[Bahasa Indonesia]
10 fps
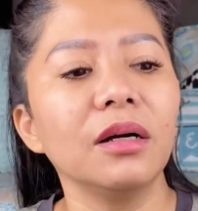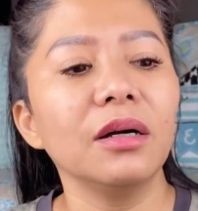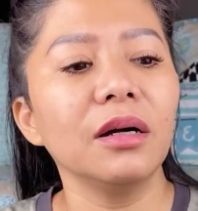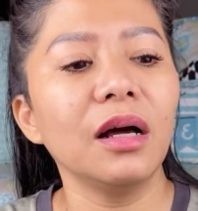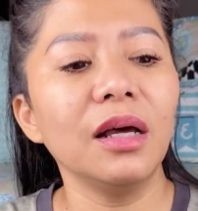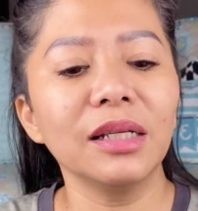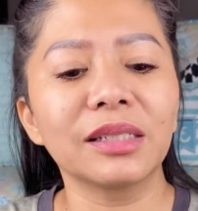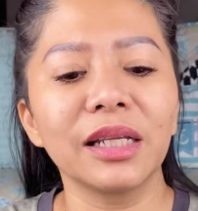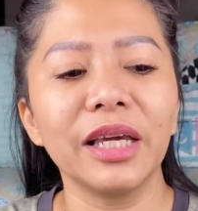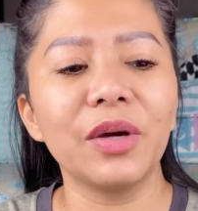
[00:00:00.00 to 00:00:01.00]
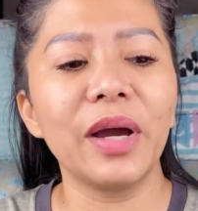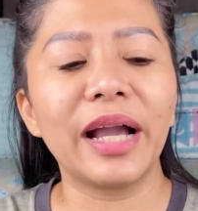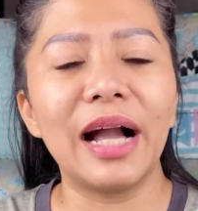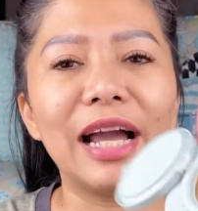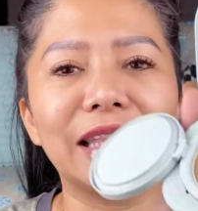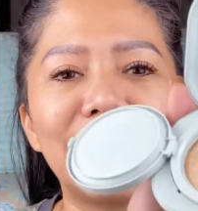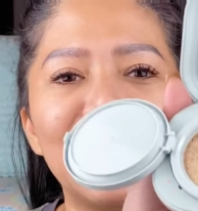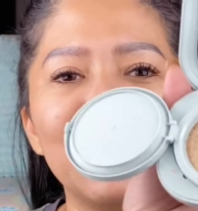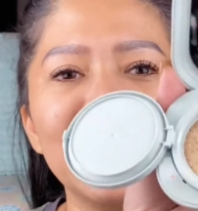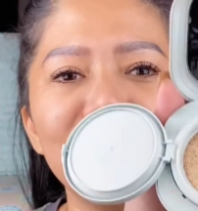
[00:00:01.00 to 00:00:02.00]
Honestly gue kagak tahu
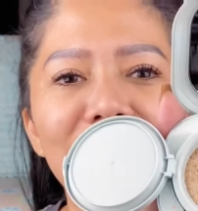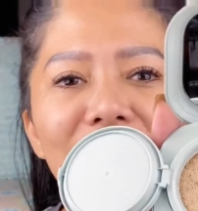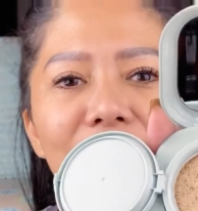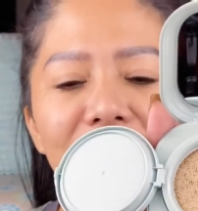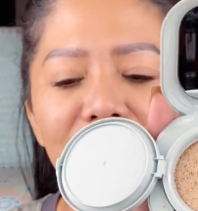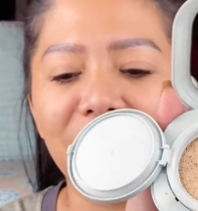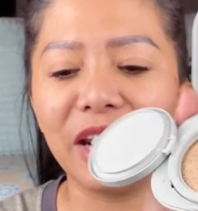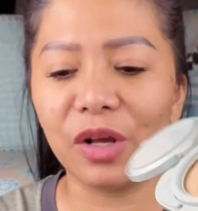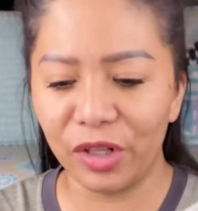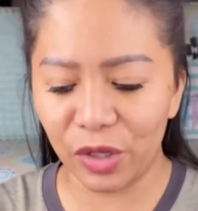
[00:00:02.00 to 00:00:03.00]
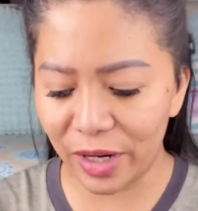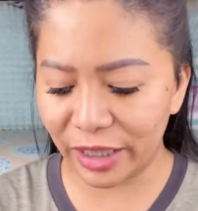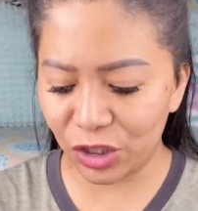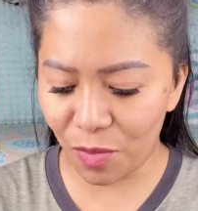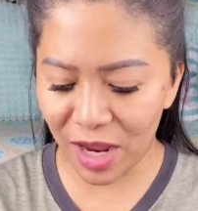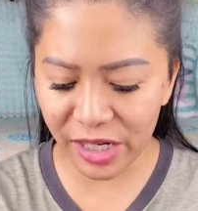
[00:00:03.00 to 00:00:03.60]
ini bakal bagaimana di kulit gue kita coba aja